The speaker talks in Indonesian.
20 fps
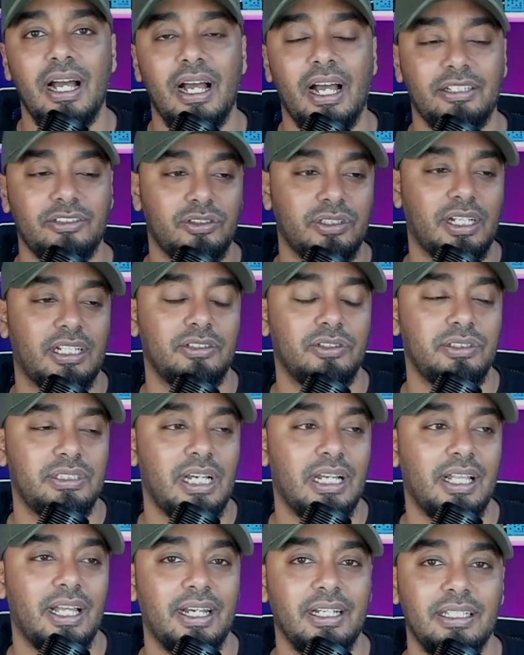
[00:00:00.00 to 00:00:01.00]
kasus-kasus
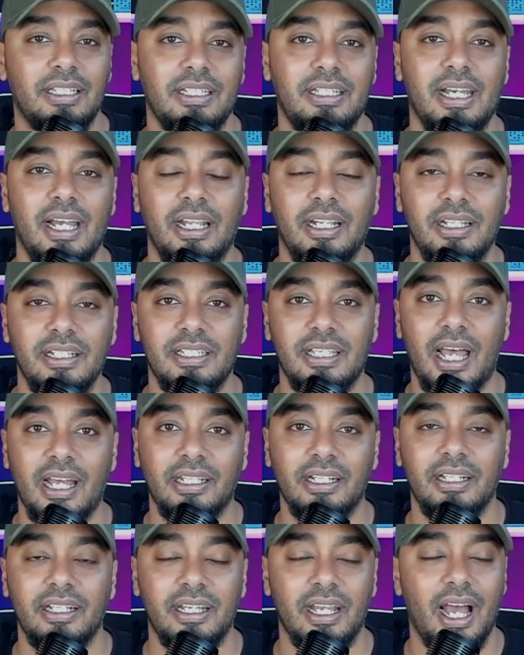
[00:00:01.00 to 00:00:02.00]
yang lagi terjadi
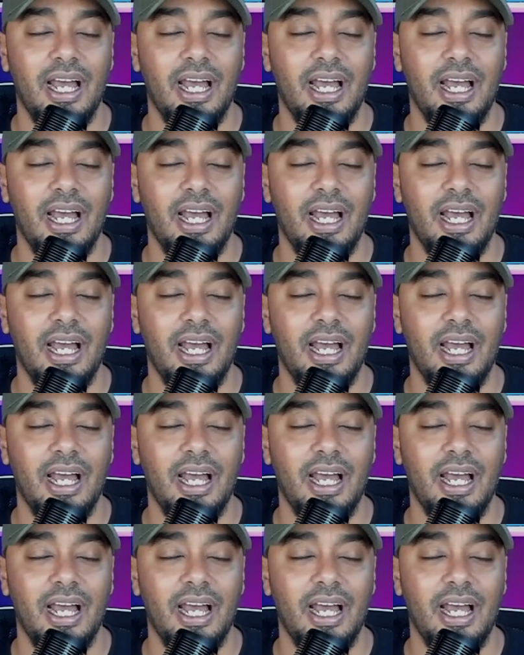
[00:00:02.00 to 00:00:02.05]
saat ini.